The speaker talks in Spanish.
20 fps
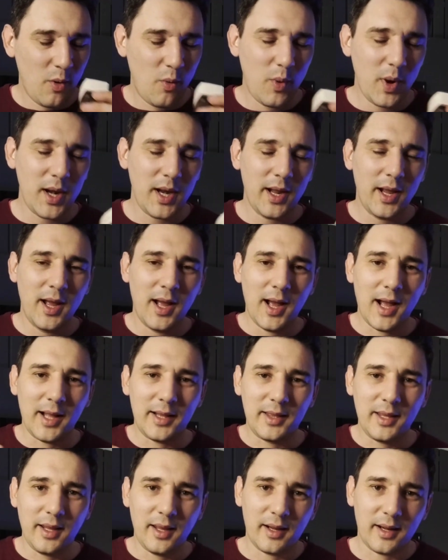Huele
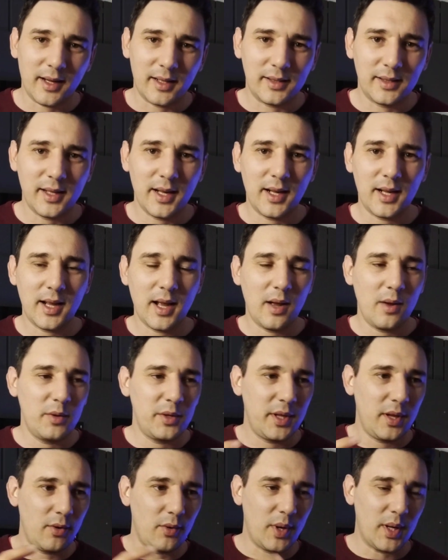a tierra
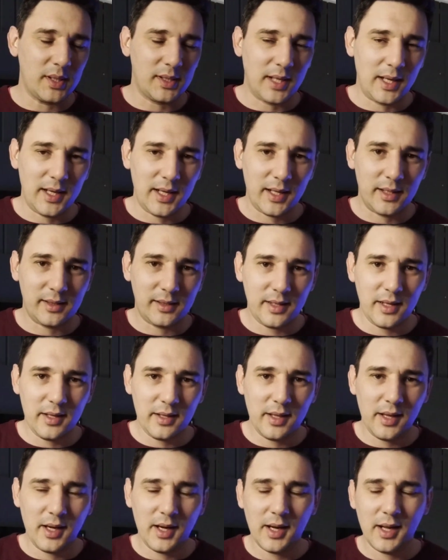seca, tiene una salida
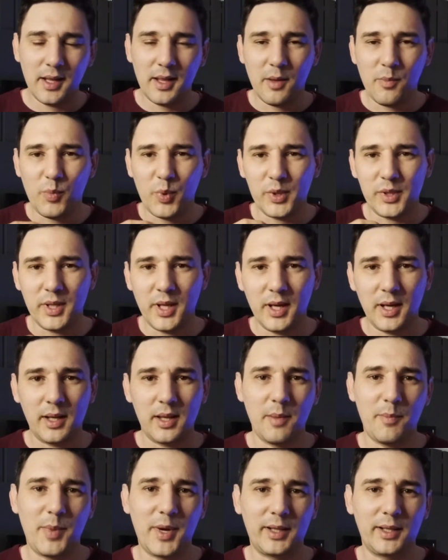cítrica, después tiene
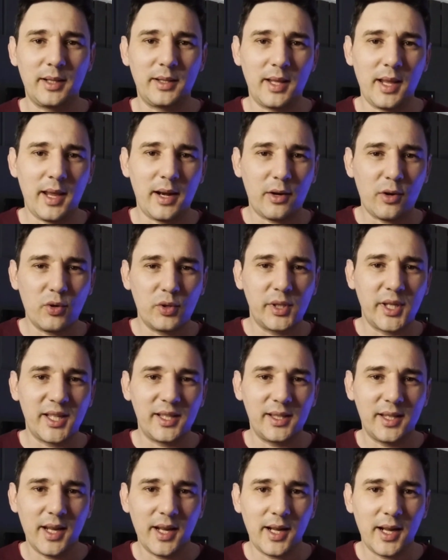esta parte terrosa
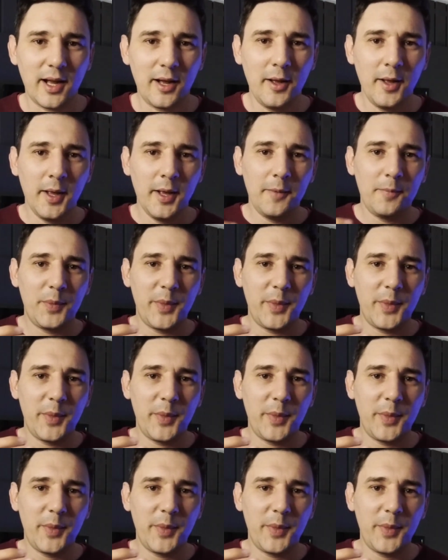seca,